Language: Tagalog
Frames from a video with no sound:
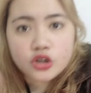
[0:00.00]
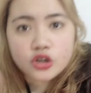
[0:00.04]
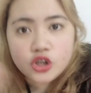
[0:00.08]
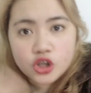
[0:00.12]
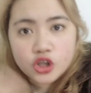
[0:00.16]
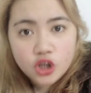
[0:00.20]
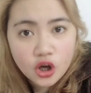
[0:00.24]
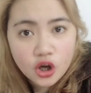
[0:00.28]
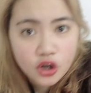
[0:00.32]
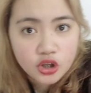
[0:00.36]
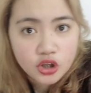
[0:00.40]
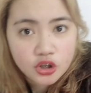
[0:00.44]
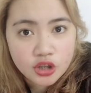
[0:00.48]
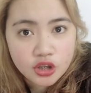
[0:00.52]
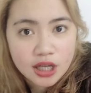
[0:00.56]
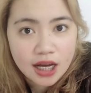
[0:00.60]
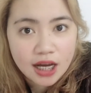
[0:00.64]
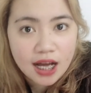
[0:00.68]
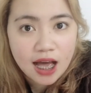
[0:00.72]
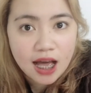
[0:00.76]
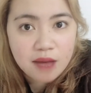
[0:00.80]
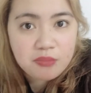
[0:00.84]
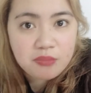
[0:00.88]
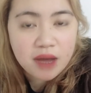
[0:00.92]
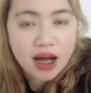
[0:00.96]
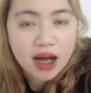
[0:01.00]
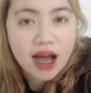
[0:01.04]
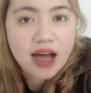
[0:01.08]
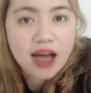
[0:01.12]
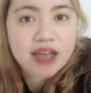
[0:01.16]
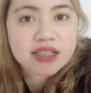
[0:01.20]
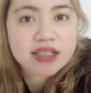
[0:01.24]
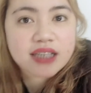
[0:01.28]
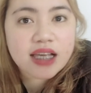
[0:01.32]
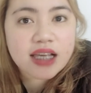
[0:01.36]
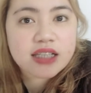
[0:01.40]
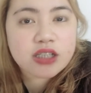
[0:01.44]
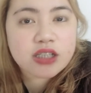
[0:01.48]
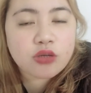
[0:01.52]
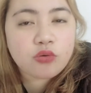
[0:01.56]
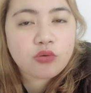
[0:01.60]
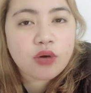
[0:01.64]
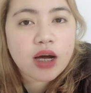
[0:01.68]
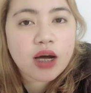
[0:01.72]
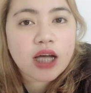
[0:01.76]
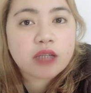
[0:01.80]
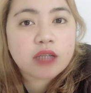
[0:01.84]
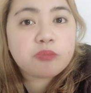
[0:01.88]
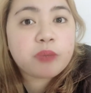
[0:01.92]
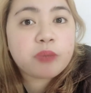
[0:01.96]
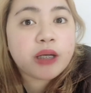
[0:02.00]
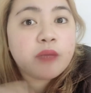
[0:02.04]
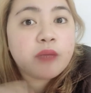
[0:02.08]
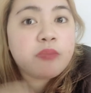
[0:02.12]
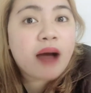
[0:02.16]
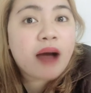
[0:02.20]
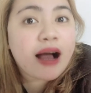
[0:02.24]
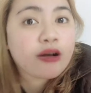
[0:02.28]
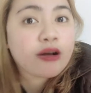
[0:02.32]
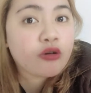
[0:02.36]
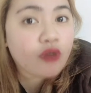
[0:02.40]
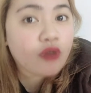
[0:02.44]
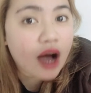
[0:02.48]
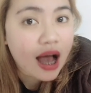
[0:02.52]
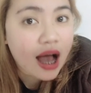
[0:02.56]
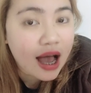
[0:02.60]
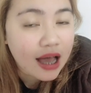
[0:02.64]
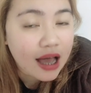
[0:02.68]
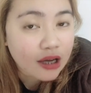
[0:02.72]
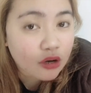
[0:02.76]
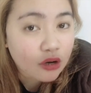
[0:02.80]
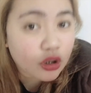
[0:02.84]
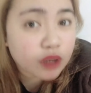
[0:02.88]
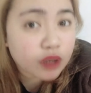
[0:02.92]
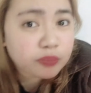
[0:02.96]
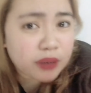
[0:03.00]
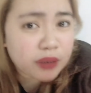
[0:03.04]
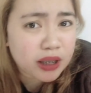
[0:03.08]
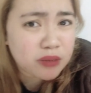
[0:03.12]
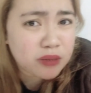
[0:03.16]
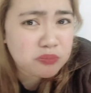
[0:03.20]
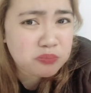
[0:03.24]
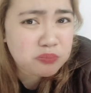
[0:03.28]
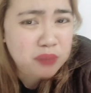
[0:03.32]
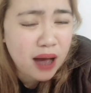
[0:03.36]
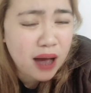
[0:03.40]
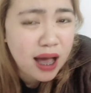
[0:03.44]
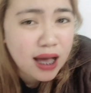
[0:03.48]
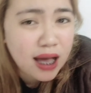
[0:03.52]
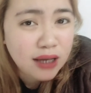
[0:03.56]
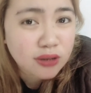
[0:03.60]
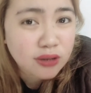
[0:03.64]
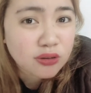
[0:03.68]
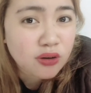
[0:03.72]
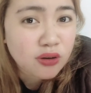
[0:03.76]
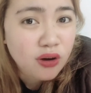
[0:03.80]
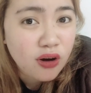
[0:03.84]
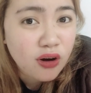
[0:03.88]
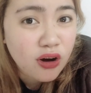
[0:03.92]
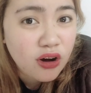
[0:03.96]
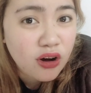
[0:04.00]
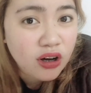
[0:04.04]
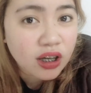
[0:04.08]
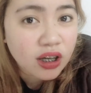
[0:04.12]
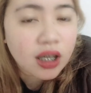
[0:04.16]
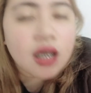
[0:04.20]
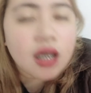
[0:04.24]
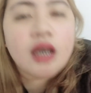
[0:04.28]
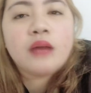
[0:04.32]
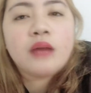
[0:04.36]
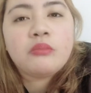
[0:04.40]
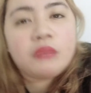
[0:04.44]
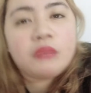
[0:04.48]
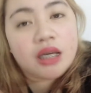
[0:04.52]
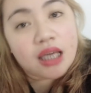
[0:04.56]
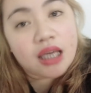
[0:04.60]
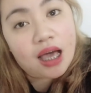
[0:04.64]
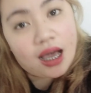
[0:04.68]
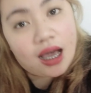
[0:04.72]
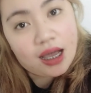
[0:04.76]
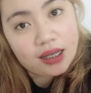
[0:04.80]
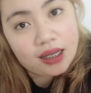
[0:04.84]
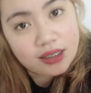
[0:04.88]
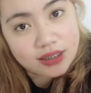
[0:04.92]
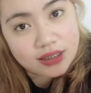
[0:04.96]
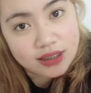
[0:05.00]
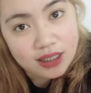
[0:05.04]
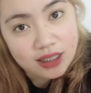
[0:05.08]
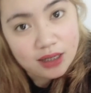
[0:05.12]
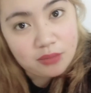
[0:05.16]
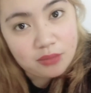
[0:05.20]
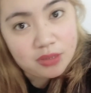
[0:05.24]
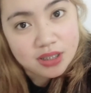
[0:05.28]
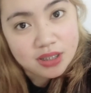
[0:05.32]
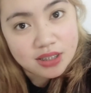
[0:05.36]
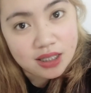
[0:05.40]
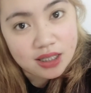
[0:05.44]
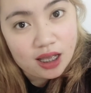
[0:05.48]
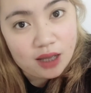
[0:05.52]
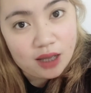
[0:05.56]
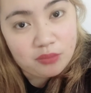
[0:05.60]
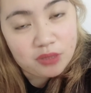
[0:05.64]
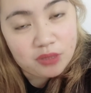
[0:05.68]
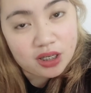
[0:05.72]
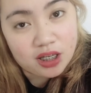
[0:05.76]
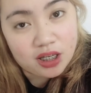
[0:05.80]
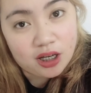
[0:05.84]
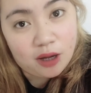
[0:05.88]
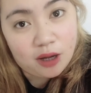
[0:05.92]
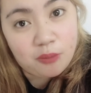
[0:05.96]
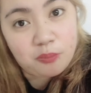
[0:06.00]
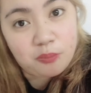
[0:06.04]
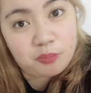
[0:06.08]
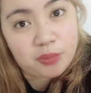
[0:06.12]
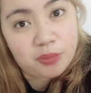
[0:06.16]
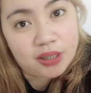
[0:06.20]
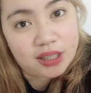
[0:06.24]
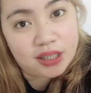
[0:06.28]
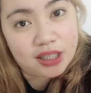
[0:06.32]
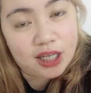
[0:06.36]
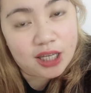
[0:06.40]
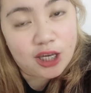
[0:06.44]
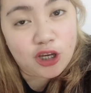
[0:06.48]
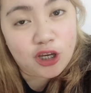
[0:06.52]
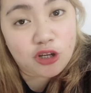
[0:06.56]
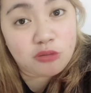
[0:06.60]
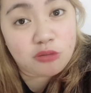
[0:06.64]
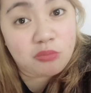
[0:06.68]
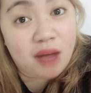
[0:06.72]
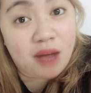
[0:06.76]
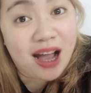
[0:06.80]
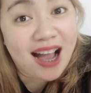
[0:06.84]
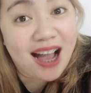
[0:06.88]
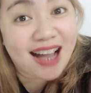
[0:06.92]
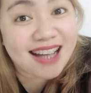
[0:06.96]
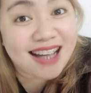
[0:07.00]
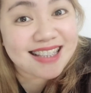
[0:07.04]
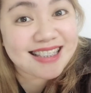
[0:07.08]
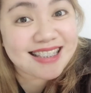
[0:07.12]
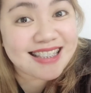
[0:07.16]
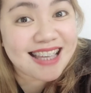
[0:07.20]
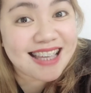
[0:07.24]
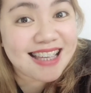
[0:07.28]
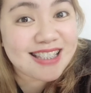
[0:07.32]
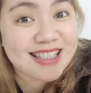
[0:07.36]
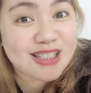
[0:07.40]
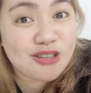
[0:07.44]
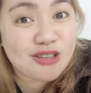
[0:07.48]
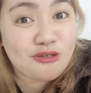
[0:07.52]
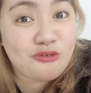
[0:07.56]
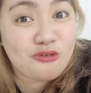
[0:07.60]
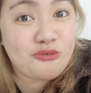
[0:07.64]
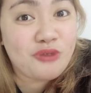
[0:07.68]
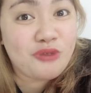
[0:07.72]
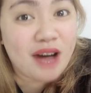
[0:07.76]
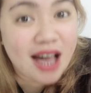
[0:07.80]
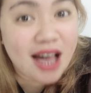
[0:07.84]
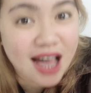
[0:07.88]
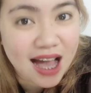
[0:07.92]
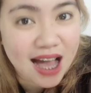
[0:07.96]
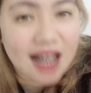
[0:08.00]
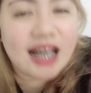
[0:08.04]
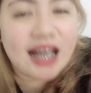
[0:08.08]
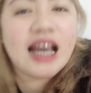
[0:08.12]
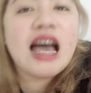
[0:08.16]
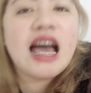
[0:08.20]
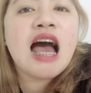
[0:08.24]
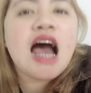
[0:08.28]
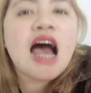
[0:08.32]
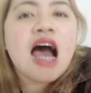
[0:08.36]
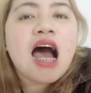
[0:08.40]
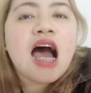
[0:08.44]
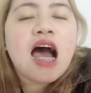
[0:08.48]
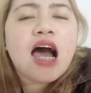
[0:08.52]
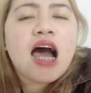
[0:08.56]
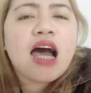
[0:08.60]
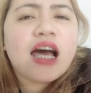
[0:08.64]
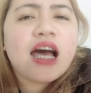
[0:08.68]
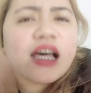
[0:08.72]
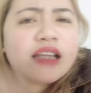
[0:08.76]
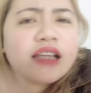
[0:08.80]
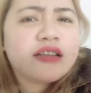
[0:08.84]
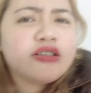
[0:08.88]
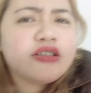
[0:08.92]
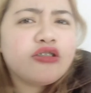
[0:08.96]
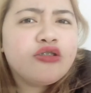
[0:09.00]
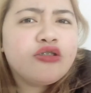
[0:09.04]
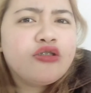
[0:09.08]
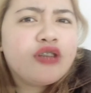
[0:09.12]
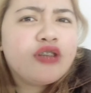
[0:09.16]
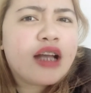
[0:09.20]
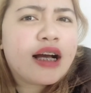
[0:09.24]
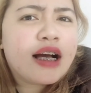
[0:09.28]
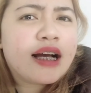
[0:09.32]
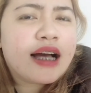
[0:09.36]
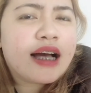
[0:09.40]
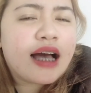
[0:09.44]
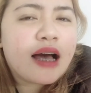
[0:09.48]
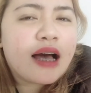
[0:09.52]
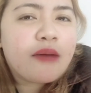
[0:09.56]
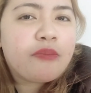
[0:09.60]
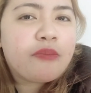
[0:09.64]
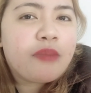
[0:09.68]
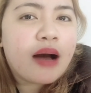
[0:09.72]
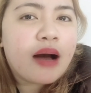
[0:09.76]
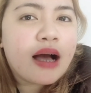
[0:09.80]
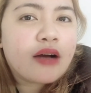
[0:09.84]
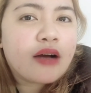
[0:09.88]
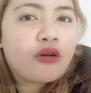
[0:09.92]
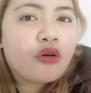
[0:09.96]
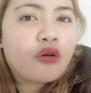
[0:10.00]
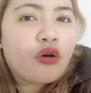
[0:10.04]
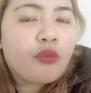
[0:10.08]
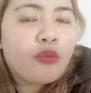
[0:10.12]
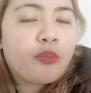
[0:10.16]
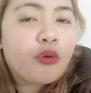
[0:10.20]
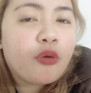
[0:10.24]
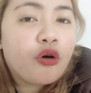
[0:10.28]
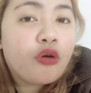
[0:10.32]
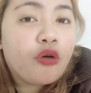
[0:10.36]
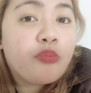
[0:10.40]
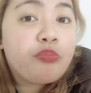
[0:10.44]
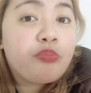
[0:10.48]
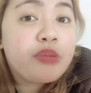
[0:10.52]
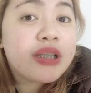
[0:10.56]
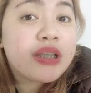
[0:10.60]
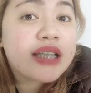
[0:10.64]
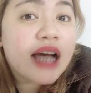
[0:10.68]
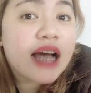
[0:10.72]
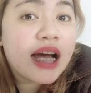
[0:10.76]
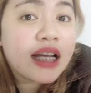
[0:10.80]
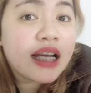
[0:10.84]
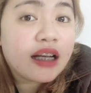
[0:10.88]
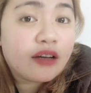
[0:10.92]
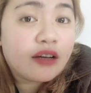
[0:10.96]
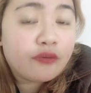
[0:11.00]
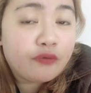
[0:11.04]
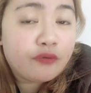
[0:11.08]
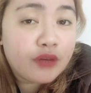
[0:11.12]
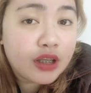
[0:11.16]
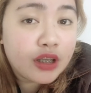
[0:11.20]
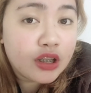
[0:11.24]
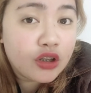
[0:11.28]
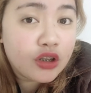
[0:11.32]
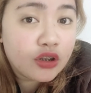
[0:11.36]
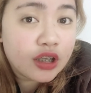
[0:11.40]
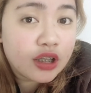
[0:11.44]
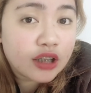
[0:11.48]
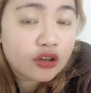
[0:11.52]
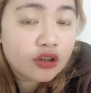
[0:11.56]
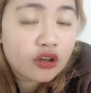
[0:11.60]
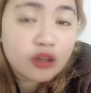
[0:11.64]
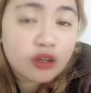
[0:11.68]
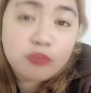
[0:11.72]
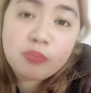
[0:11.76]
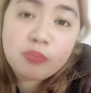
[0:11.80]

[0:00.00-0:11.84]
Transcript: Oh, yun na nga mga kasesiwang at panibagong araw at panibagong may aalis na naman sa aming company ngayon mga kasesiwang. At yun na nga, bago ko po umpisahan ang video na to at